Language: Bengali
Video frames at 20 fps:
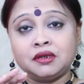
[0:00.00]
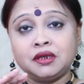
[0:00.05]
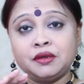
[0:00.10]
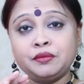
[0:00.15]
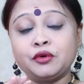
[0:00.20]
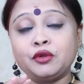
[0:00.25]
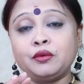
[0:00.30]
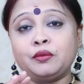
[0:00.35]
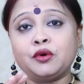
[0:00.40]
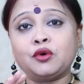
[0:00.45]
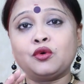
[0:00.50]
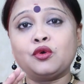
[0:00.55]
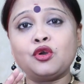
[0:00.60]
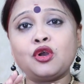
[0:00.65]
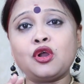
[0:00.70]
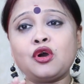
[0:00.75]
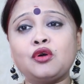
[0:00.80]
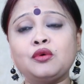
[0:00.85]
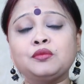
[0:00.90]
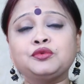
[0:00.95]
কি বলবো কোন
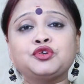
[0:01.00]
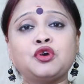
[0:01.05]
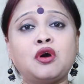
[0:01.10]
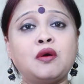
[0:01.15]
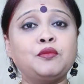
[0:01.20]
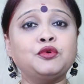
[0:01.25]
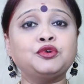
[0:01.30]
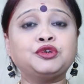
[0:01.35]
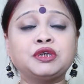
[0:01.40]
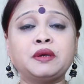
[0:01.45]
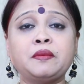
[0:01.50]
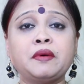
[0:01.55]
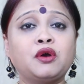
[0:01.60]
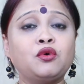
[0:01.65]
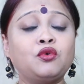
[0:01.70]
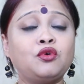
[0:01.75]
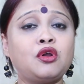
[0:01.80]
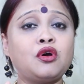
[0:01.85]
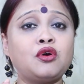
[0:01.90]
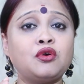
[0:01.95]
রকম সমস্যা বা
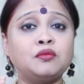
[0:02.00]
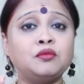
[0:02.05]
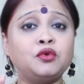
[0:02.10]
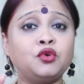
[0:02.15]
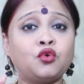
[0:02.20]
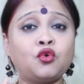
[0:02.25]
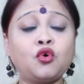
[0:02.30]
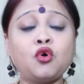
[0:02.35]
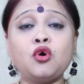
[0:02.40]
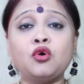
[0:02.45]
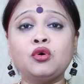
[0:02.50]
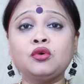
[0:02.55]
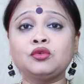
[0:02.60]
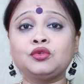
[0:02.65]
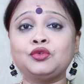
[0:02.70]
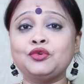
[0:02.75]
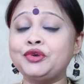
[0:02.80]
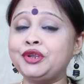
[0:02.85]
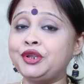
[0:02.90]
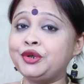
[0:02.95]
কোনো রকম রোগ
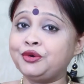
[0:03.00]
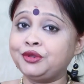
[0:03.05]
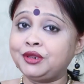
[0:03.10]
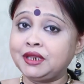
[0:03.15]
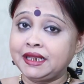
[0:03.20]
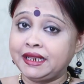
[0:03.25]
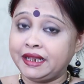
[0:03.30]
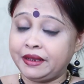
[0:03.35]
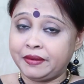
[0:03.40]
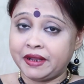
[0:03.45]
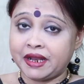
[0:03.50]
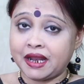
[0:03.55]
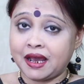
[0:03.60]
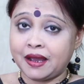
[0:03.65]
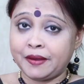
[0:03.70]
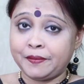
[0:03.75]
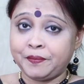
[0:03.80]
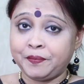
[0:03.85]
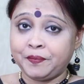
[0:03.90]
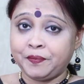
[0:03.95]
তৈরি হতে দেবে না
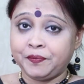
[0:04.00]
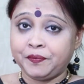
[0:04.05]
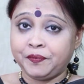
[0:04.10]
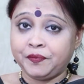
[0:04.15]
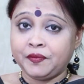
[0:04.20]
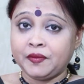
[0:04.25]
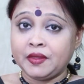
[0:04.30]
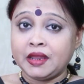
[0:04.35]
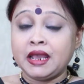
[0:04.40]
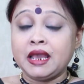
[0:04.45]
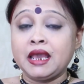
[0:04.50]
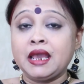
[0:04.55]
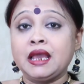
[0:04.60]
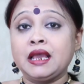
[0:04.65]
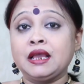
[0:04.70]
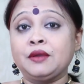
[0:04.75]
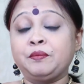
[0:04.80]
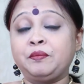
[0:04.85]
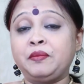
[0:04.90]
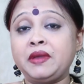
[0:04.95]

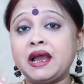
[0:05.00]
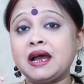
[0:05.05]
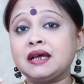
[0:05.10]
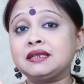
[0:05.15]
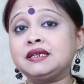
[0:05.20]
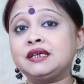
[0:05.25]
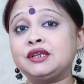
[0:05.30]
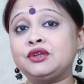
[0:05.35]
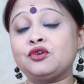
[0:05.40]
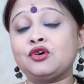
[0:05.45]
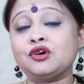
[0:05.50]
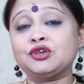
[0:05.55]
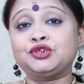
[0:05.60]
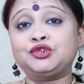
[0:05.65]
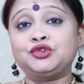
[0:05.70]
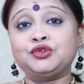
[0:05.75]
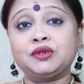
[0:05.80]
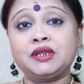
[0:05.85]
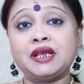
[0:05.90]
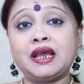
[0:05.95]
পেঁয়াজের রস
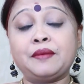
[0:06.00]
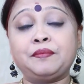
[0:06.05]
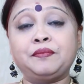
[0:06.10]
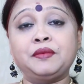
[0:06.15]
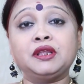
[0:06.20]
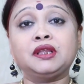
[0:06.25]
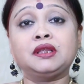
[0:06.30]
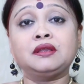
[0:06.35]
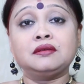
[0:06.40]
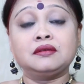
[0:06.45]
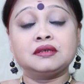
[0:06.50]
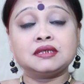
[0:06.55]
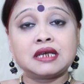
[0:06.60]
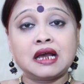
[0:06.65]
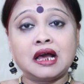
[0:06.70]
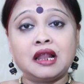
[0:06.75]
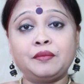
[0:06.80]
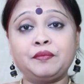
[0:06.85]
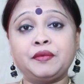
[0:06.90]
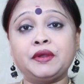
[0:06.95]
যদি আপনি
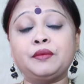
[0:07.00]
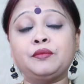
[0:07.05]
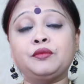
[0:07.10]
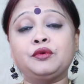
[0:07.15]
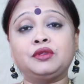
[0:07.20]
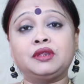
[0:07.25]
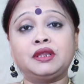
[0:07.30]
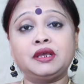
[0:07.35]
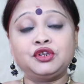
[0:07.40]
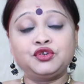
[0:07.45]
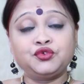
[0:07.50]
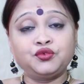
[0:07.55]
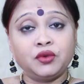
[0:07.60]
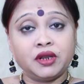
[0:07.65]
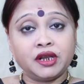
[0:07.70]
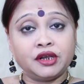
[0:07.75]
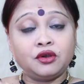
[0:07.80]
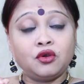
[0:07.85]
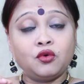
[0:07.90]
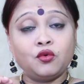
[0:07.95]
স্কাল্পের মধ্যে
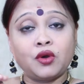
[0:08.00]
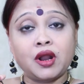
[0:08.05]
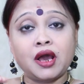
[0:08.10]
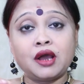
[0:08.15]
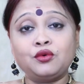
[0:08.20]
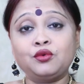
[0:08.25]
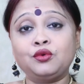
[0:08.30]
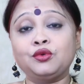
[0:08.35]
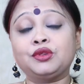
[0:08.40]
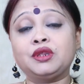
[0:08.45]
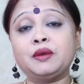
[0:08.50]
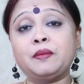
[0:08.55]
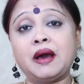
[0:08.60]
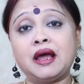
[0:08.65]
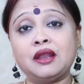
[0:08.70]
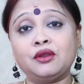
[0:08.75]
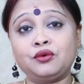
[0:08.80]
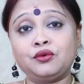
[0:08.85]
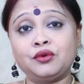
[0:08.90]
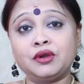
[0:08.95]
চুলের গোড়াগুলোতে
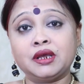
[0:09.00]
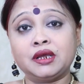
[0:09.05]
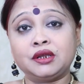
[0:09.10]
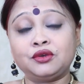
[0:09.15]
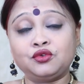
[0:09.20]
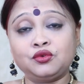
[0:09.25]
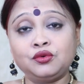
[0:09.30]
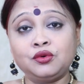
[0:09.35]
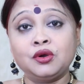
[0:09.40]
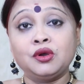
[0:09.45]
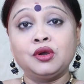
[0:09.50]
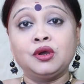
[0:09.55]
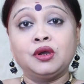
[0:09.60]
ভালো করে একটু